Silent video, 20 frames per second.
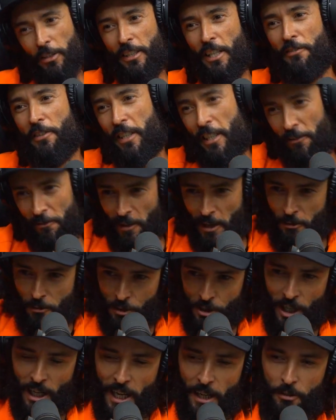que teve aqui veio
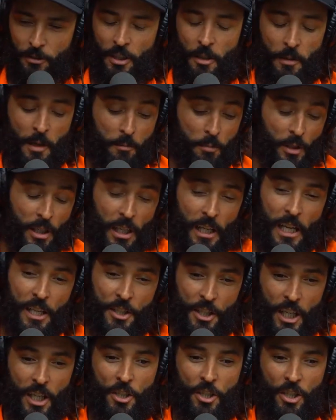com o jaleco também, porque a
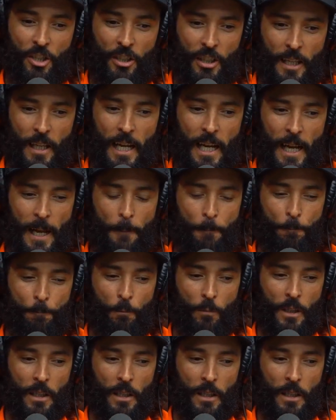gente tá